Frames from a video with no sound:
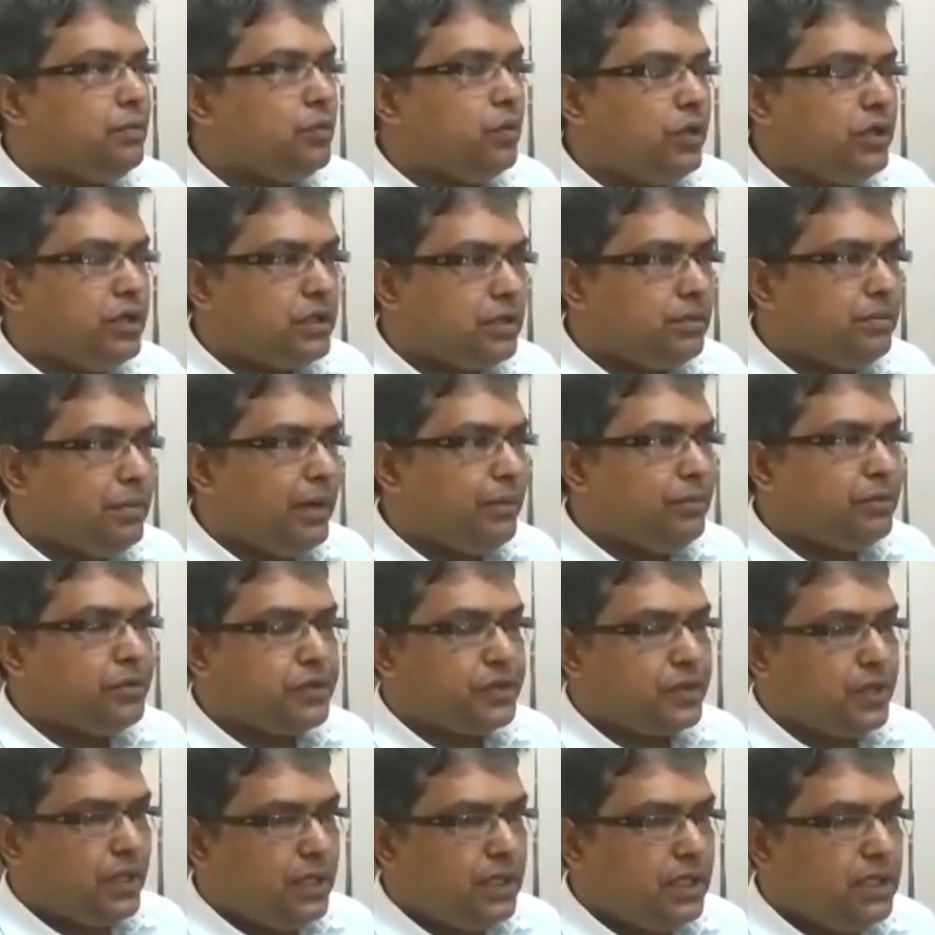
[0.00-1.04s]
পুলিশ
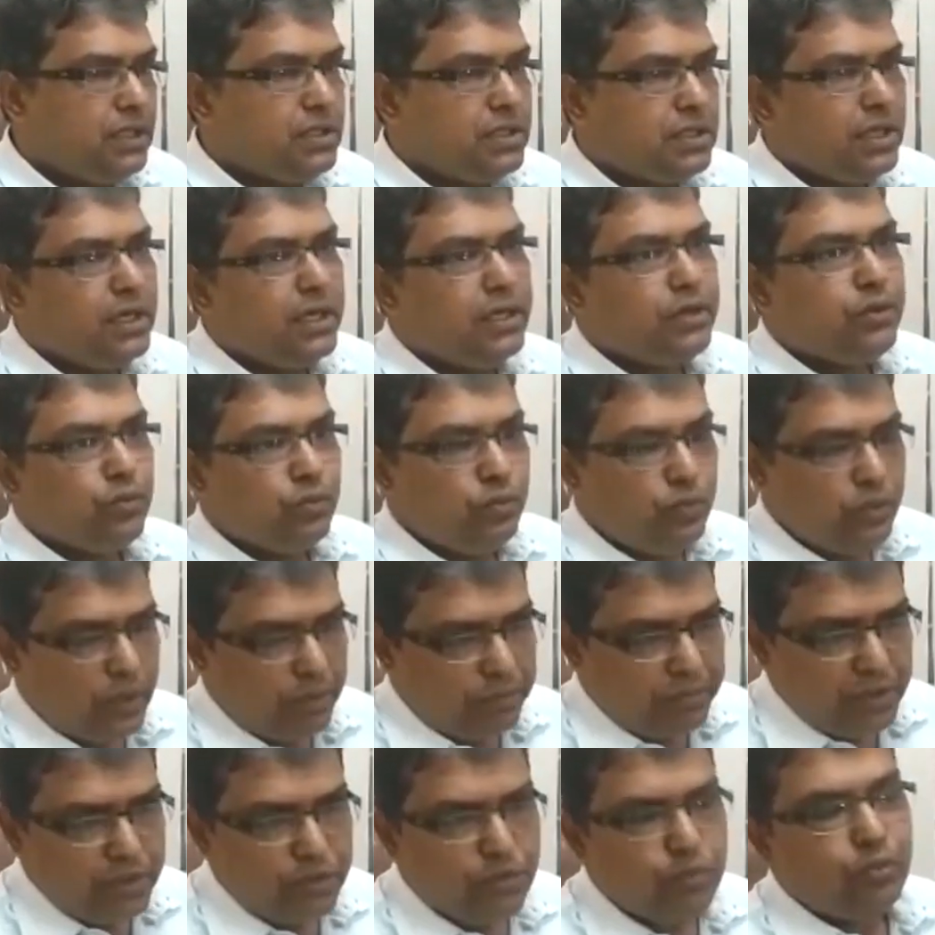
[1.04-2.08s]
ব্যবস্থা নিচ্ছে এটুকু
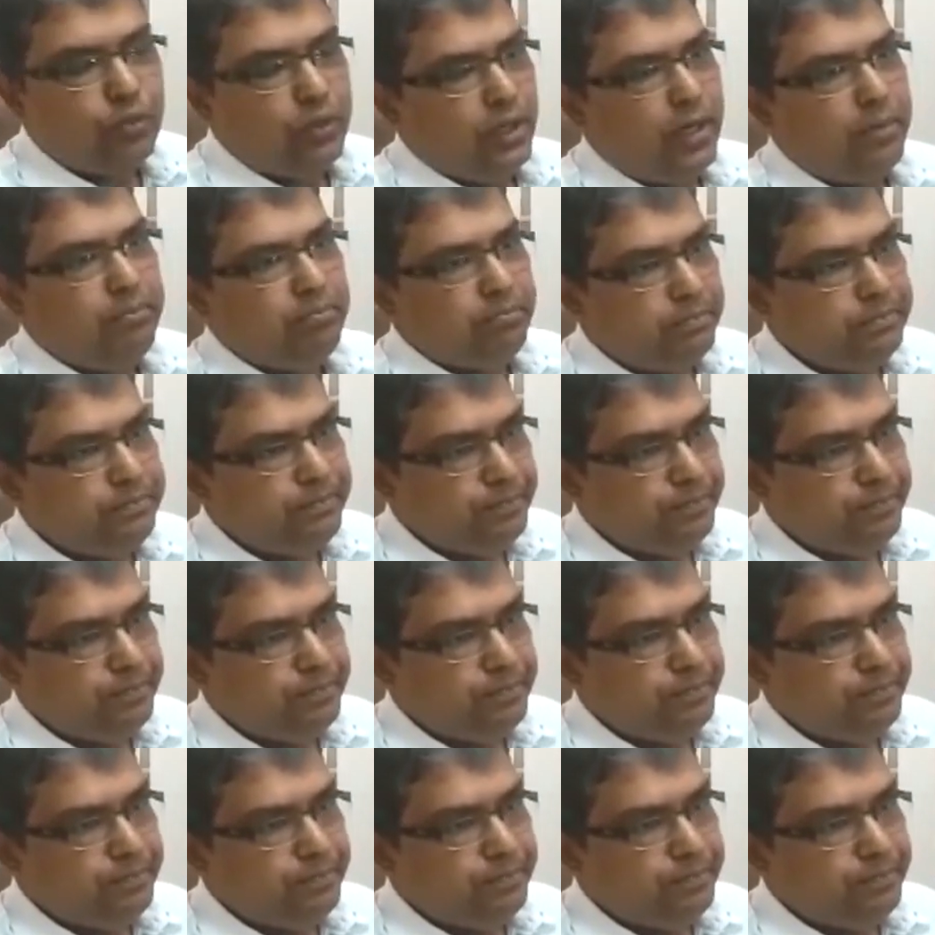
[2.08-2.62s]
আমি শুনলাম